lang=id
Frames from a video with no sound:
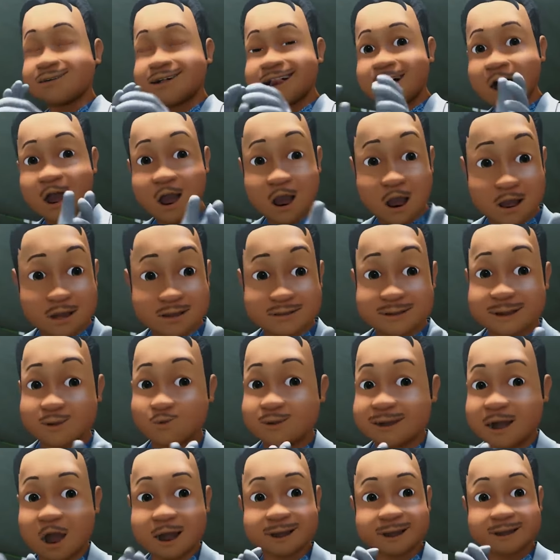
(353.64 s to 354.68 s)
Nah,
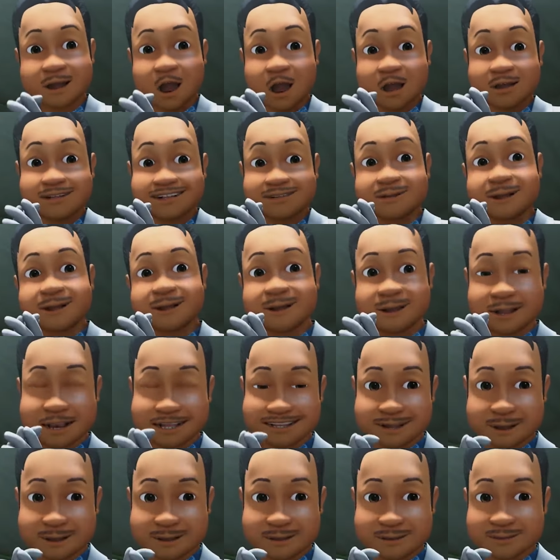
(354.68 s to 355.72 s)
sudah selesai. Di
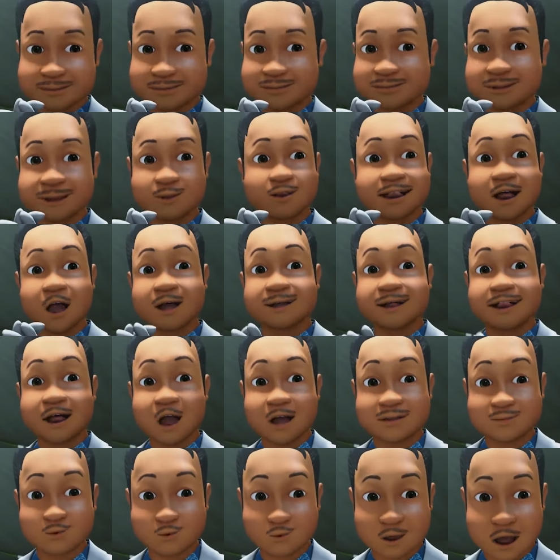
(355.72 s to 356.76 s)
Denis,
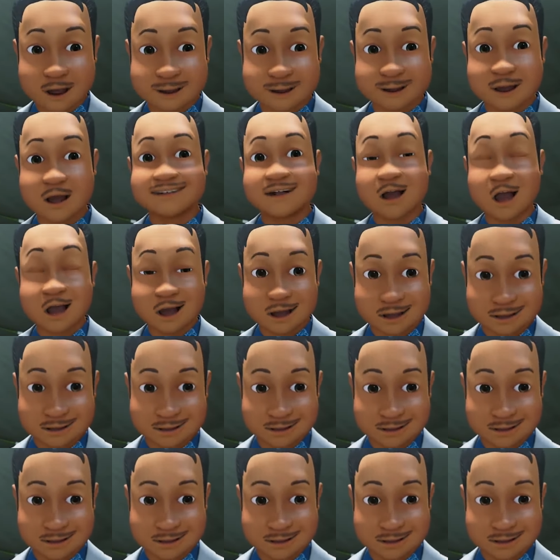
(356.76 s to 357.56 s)
sunatnya sudah selesai ya.